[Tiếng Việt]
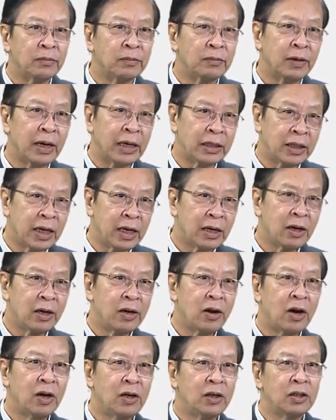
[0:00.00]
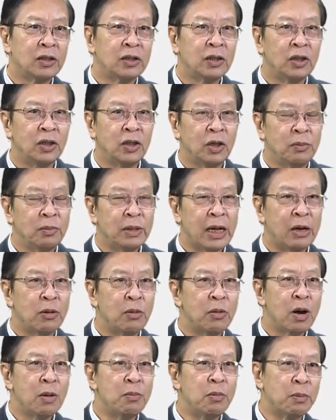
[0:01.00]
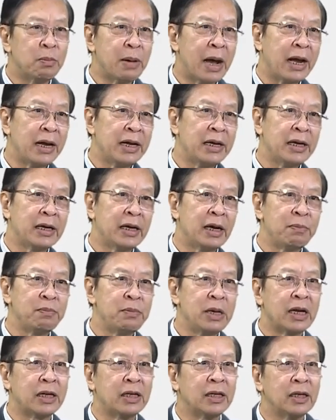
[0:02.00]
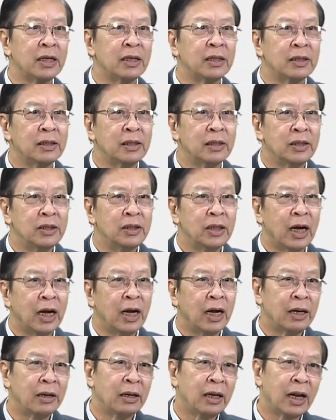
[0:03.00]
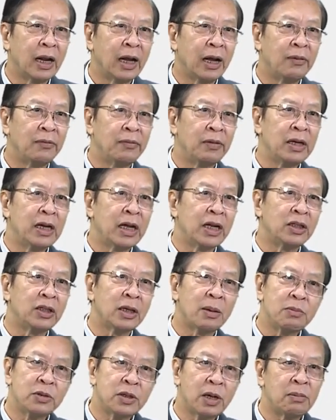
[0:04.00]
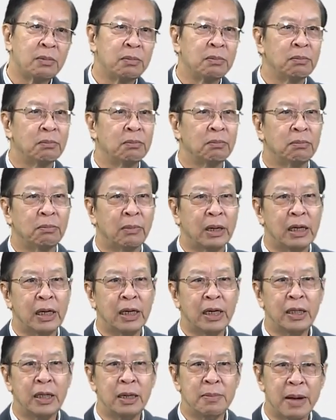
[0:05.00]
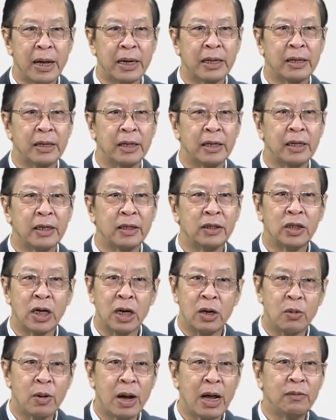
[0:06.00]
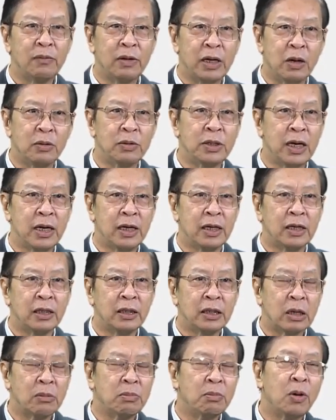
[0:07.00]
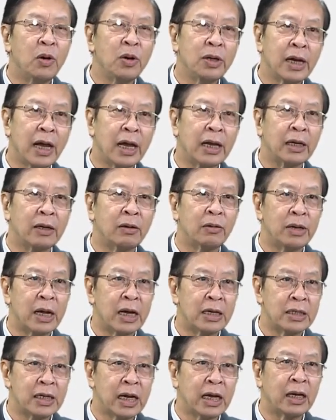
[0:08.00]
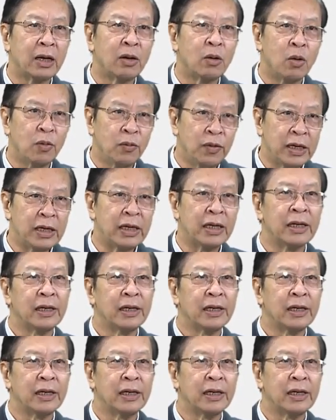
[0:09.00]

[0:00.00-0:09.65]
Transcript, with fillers: Và trên cái đó, chúng ta cũng có một bài cập nhật trả, à, à, vấn đề chăm sóc bệnh lý tim mạch, chẩn đoán và điều trị trong bối cảnh của đại dịch COVID.